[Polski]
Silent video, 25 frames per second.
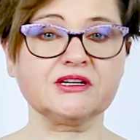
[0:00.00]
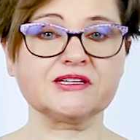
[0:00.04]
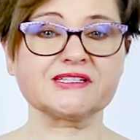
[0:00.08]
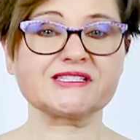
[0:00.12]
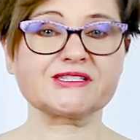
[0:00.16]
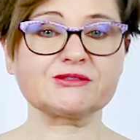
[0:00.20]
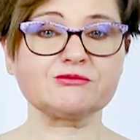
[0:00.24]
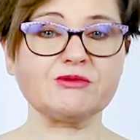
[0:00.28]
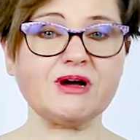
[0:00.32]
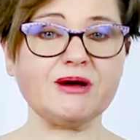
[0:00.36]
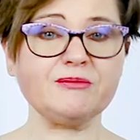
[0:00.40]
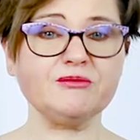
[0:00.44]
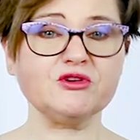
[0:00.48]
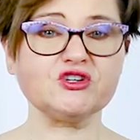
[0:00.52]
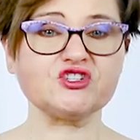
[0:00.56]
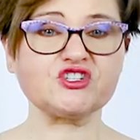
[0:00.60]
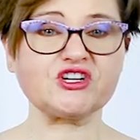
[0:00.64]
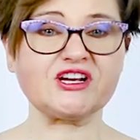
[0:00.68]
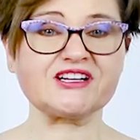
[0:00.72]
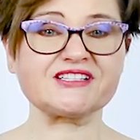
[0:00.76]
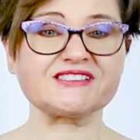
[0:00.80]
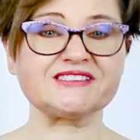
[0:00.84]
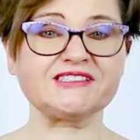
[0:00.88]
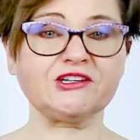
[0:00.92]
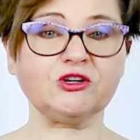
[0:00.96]
Słaby
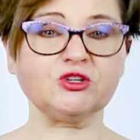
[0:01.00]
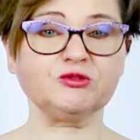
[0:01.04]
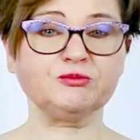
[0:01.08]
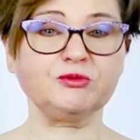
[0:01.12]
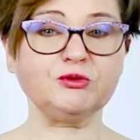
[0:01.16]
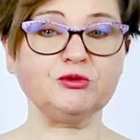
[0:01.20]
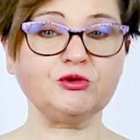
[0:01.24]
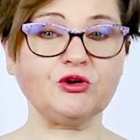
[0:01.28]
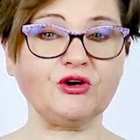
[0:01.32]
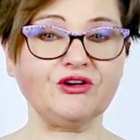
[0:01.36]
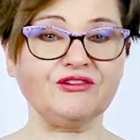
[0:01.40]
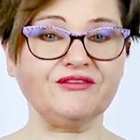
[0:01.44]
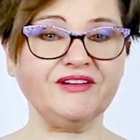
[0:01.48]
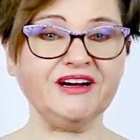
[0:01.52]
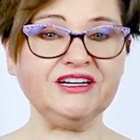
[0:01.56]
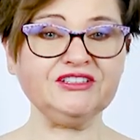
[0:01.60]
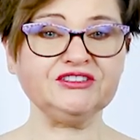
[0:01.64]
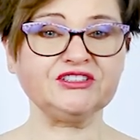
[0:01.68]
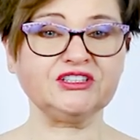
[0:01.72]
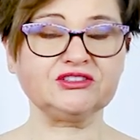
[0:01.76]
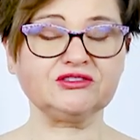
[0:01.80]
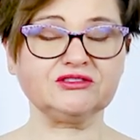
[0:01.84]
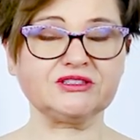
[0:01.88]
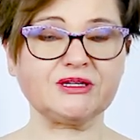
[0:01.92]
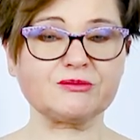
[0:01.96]
czas na
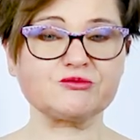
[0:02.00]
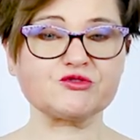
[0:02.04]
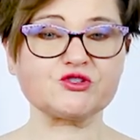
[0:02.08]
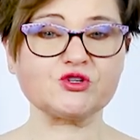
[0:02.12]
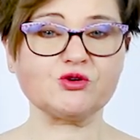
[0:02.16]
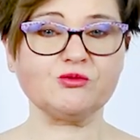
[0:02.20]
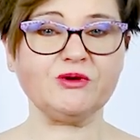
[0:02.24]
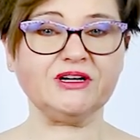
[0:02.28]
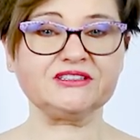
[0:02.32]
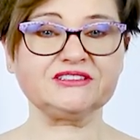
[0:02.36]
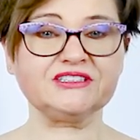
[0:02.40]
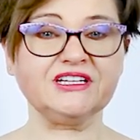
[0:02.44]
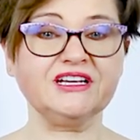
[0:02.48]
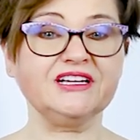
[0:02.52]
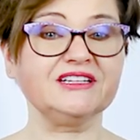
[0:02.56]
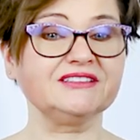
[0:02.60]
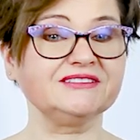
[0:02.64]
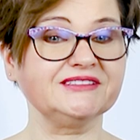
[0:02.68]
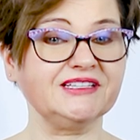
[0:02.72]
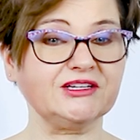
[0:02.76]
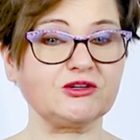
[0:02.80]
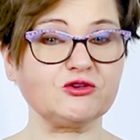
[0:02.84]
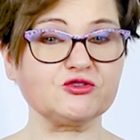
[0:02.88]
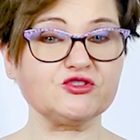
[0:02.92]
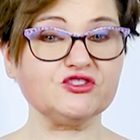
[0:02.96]
odpiluchowanie to na przykład
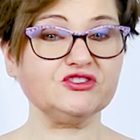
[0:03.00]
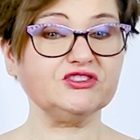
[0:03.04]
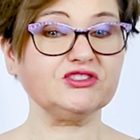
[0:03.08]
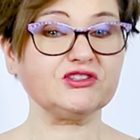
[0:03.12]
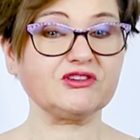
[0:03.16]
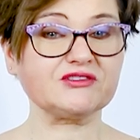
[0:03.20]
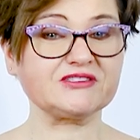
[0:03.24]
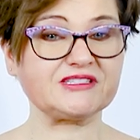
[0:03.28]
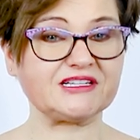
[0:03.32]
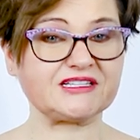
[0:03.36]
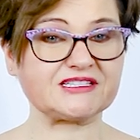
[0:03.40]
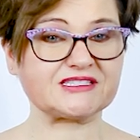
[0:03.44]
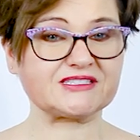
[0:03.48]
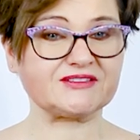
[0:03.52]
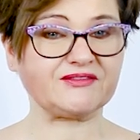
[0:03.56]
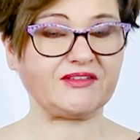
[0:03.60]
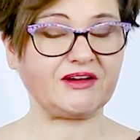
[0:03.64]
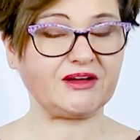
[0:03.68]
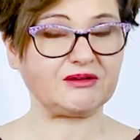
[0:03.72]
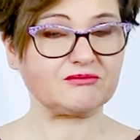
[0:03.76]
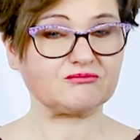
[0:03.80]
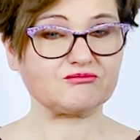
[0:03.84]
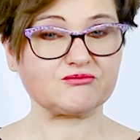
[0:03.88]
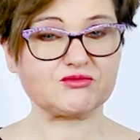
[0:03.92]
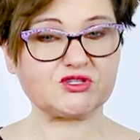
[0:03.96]
narodziny
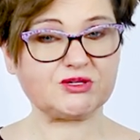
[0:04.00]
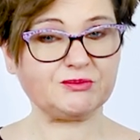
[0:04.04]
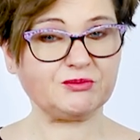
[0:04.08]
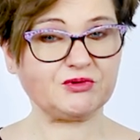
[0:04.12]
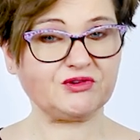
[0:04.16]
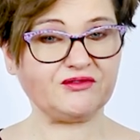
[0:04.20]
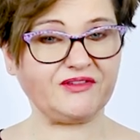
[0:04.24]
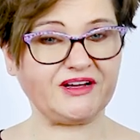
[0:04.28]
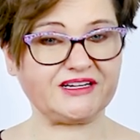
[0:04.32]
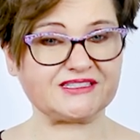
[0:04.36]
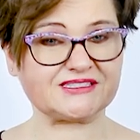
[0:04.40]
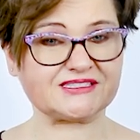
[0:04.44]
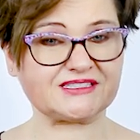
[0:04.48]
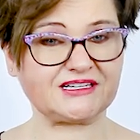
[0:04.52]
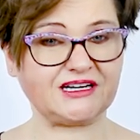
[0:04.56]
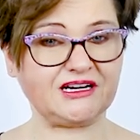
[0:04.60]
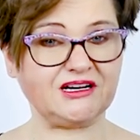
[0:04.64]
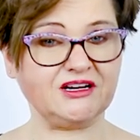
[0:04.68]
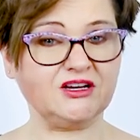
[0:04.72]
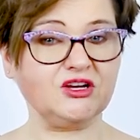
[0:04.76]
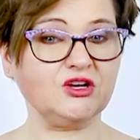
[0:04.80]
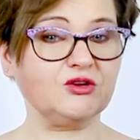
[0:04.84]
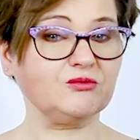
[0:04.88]
rodzeństwa, przeprowadzka,